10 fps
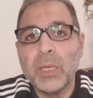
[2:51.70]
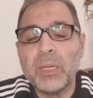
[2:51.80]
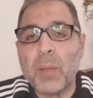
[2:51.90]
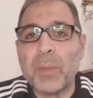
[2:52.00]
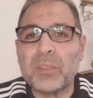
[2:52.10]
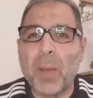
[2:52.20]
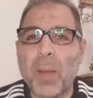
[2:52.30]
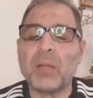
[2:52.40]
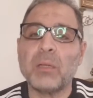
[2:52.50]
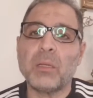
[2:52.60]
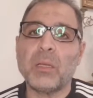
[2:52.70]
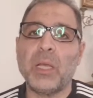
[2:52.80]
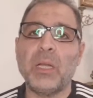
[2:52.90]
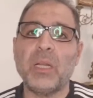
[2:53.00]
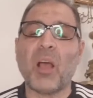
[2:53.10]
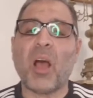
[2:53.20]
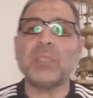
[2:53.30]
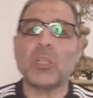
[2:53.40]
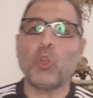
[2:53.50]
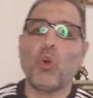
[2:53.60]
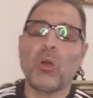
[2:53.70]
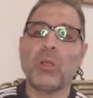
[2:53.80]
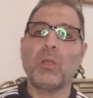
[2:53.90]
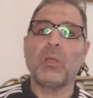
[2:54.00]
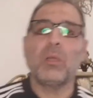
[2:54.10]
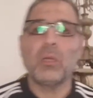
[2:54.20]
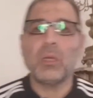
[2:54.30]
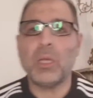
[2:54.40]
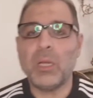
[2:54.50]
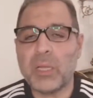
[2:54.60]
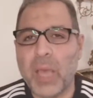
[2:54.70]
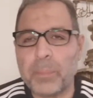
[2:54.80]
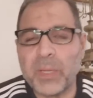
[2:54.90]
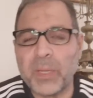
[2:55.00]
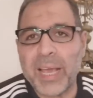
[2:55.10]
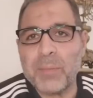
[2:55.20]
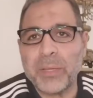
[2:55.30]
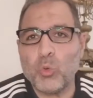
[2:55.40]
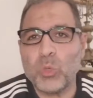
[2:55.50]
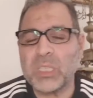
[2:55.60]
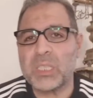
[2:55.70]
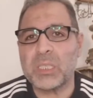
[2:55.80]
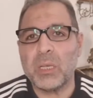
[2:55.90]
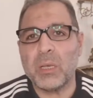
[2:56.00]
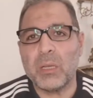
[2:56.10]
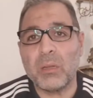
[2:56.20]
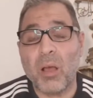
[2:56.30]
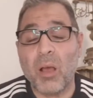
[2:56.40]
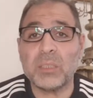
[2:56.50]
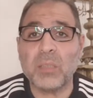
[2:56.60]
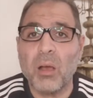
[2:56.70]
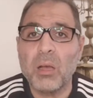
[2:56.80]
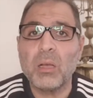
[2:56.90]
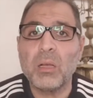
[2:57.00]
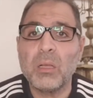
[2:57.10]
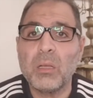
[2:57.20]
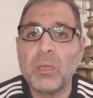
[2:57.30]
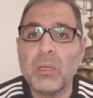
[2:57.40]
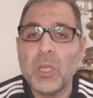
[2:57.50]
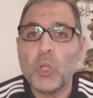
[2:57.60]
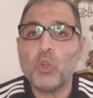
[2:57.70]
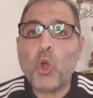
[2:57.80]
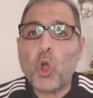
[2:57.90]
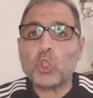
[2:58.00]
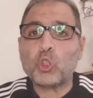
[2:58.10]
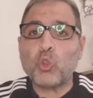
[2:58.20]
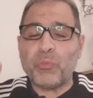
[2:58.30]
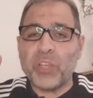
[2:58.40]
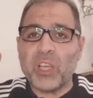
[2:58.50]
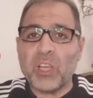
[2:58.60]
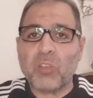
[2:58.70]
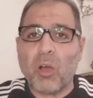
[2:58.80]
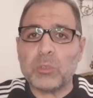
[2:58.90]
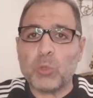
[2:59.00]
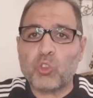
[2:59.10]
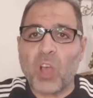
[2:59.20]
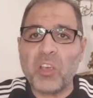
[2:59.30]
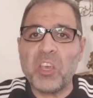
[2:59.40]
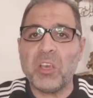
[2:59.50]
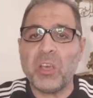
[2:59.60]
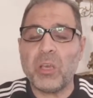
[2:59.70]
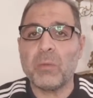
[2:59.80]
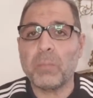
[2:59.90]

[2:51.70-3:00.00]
انما طبعا اللي تعرض له الكابتن ايمن يونس آه، النهارده نحطه في اطاره الصحيح